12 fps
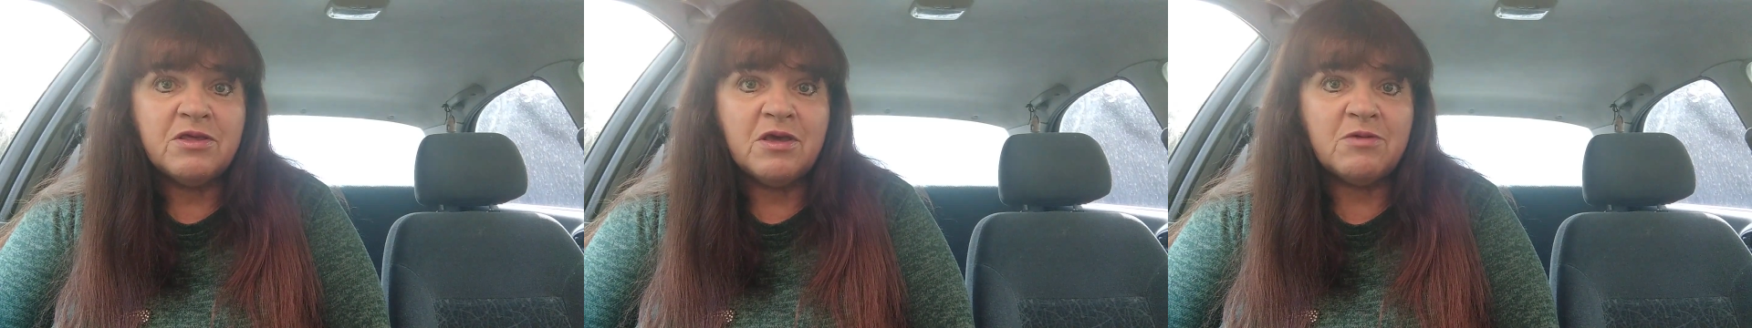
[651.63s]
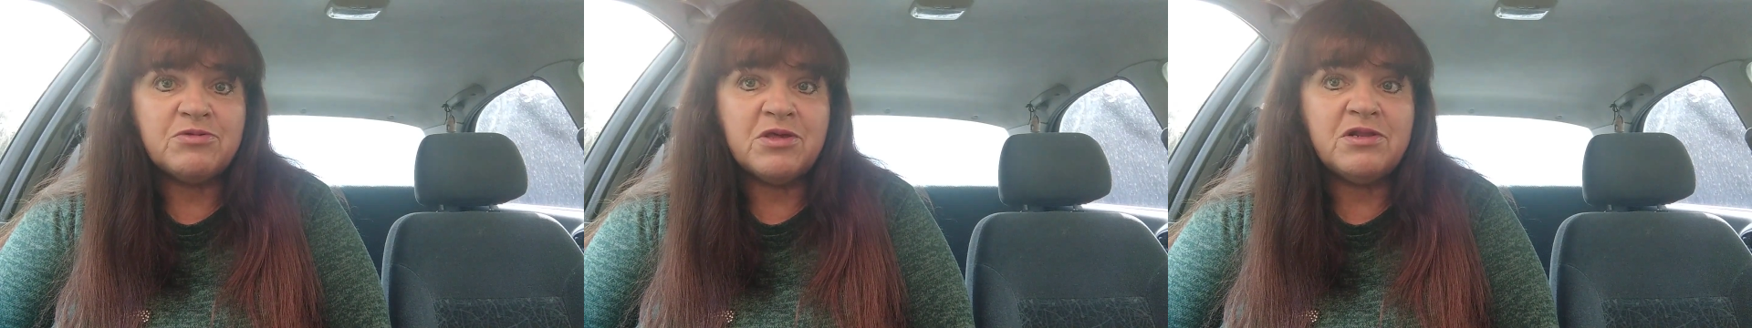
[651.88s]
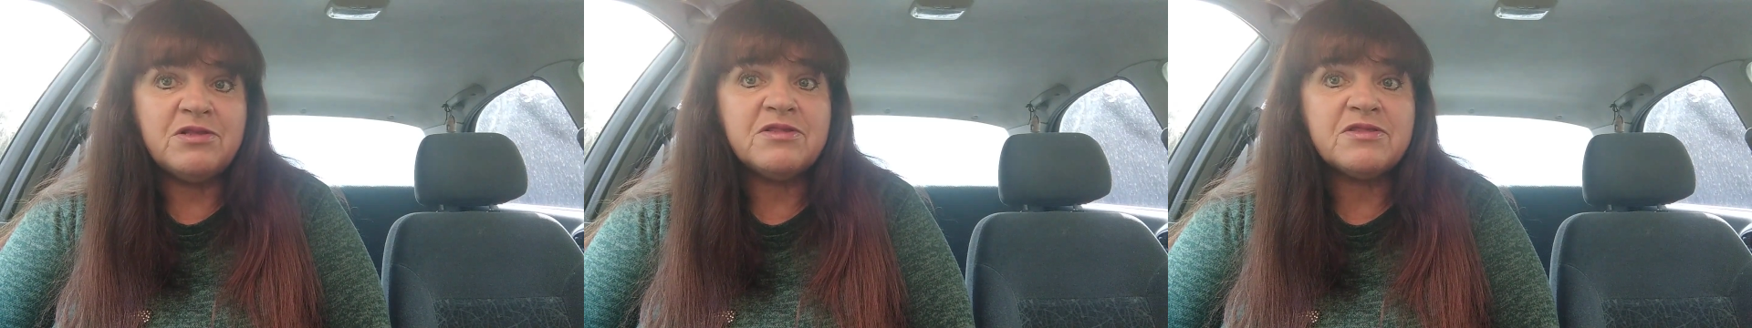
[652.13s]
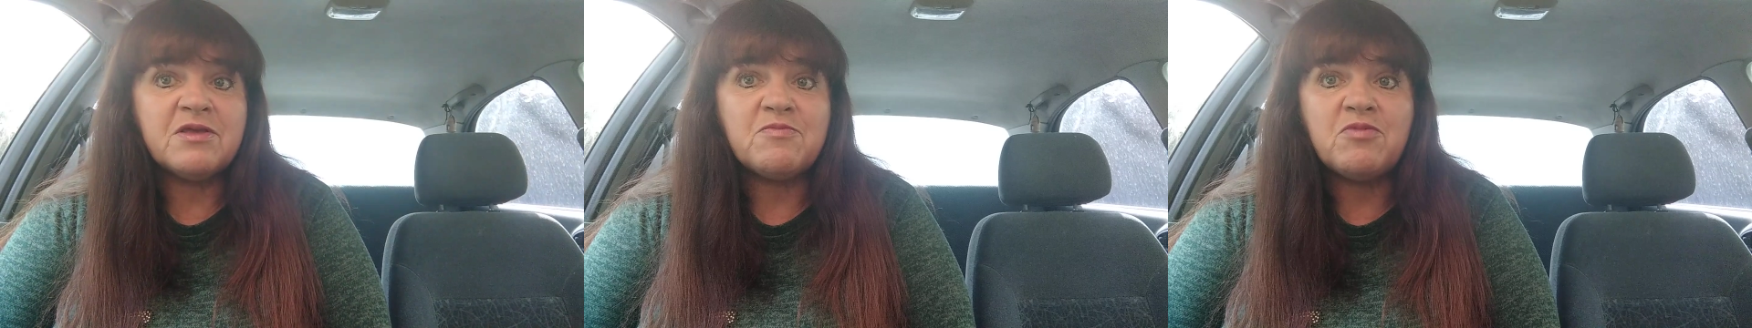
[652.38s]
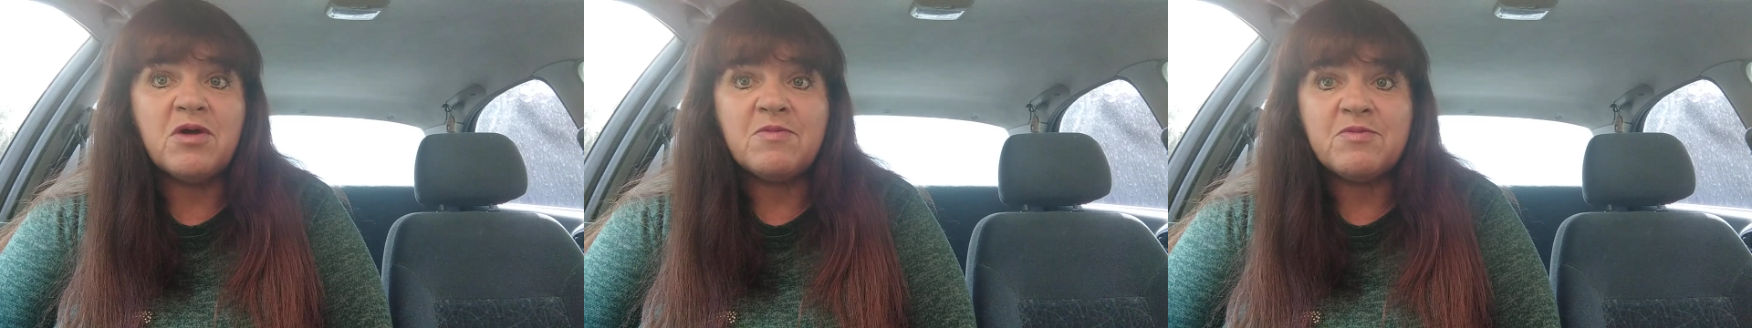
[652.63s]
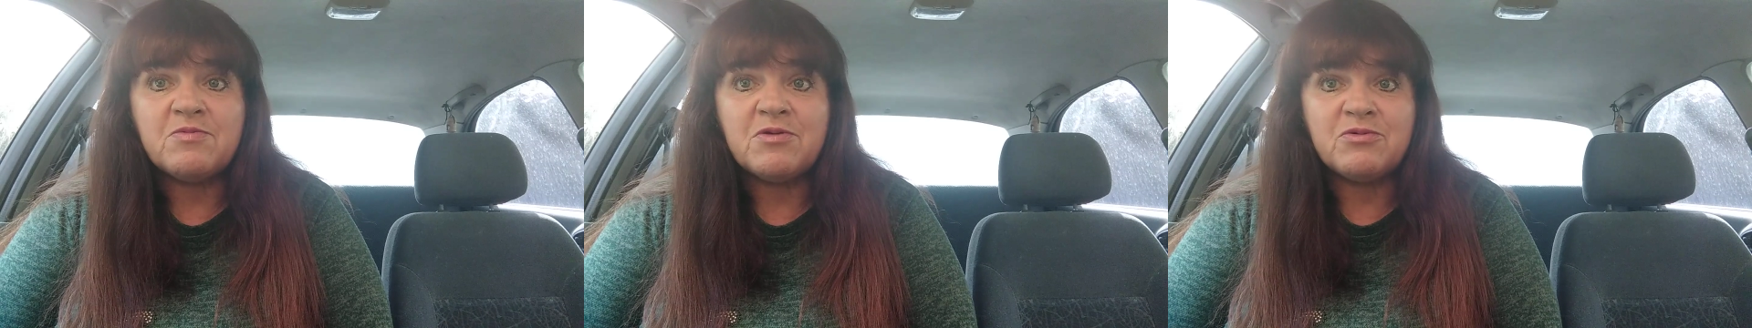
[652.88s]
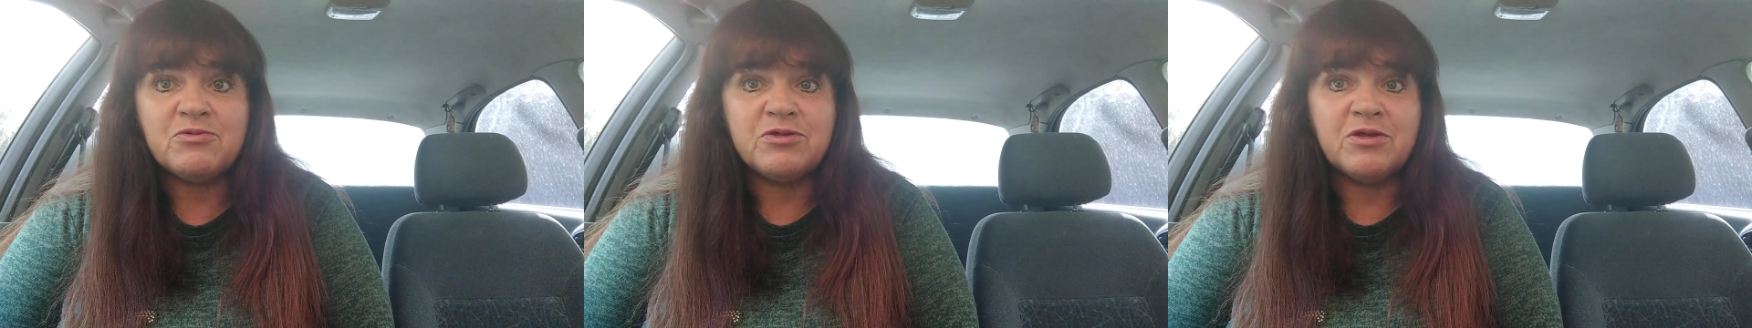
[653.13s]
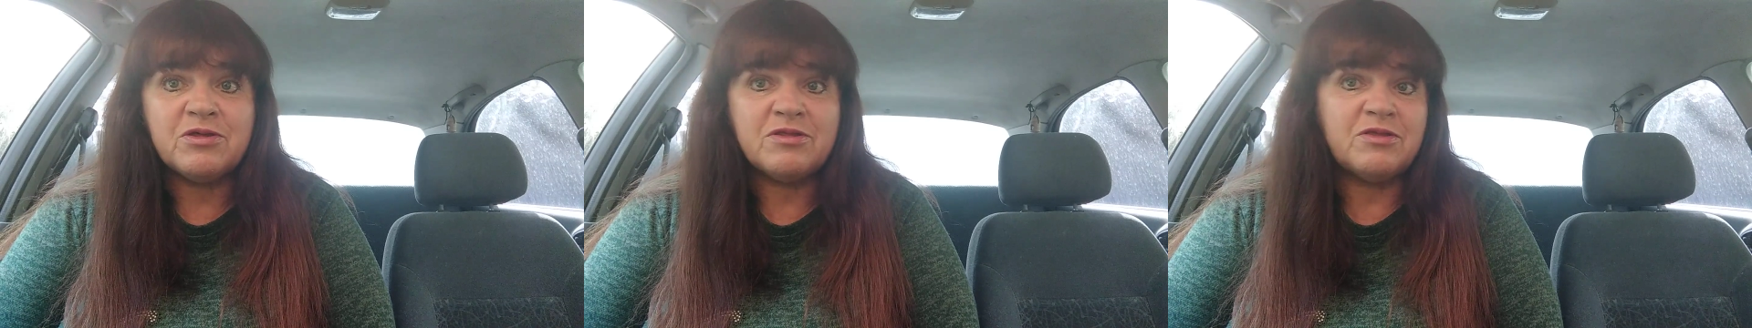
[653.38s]
Общались из-за папы,
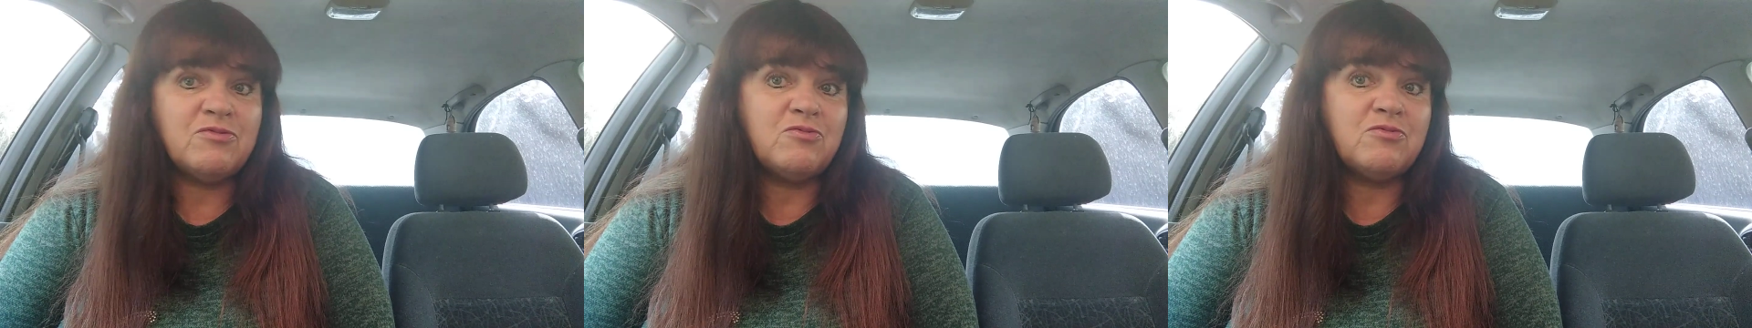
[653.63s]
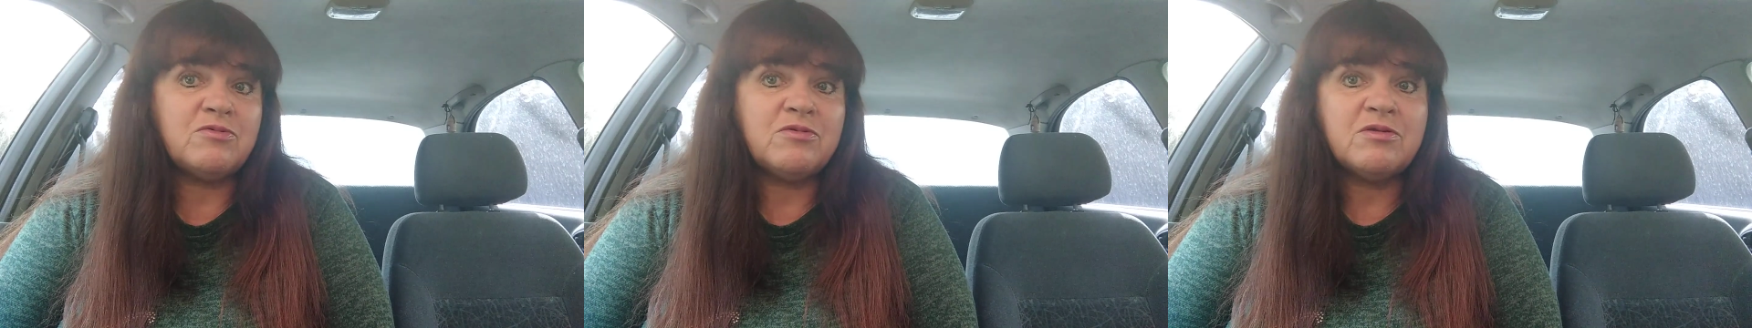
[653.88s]
получается, ну.